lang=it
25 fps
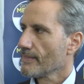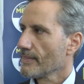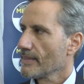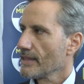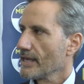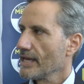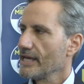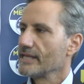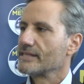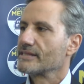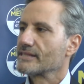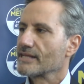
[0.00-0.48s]

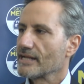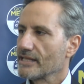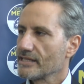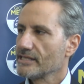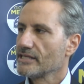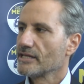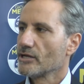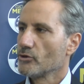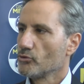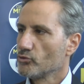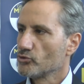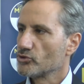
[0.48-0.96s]
e
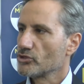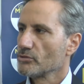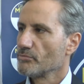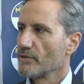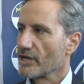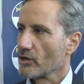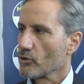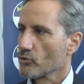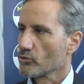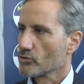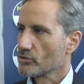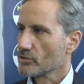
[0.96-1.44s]
tradire l'ultima
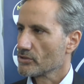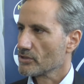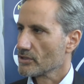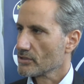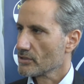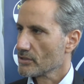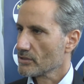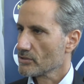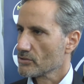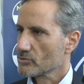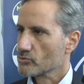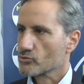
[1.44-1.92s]
notte?
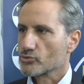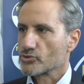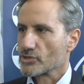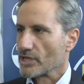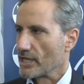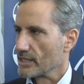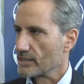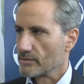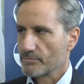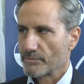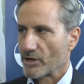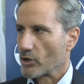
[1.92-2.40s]

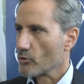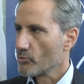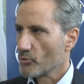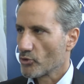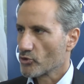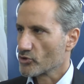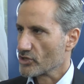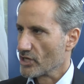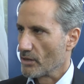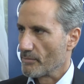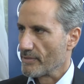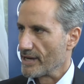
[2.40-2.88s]
Scusate, ma come
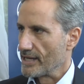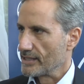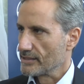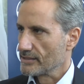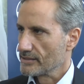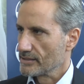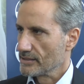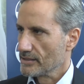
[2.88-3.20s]
lo chiamate?